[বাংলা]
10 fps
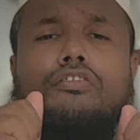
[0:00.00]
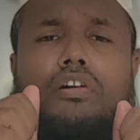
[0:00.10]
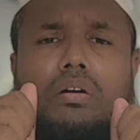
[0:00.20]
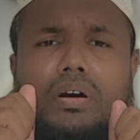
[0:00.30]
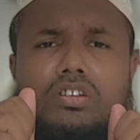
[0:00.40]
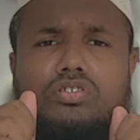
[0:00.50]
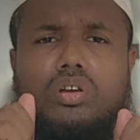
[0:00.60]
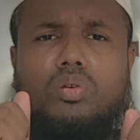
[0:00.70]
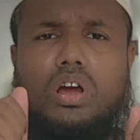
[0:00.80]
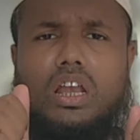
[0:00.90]
ফাবা
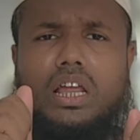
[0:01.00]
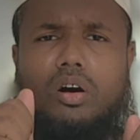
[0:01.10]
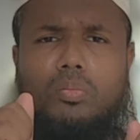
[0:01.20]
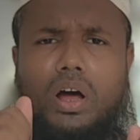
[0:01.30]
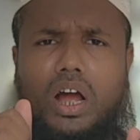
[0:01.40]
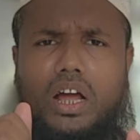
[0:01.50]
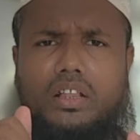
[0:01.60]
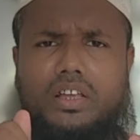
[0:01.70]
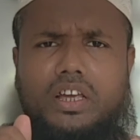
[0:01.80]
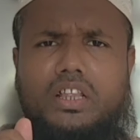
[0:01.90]
সরুকালিয়াউমা
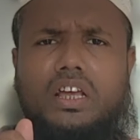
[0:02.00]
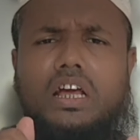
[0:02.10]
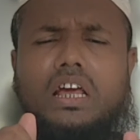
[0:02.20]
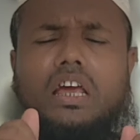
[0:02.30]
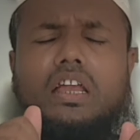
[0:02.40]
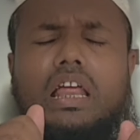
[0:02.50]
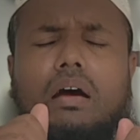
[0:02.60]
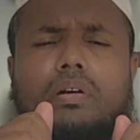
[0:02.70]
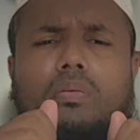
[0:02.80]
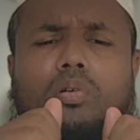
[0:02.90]
হাদিদ এটি
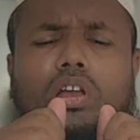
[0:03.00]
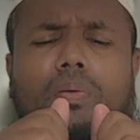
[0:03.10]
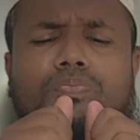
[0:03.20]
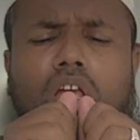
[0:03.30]
আবার বলে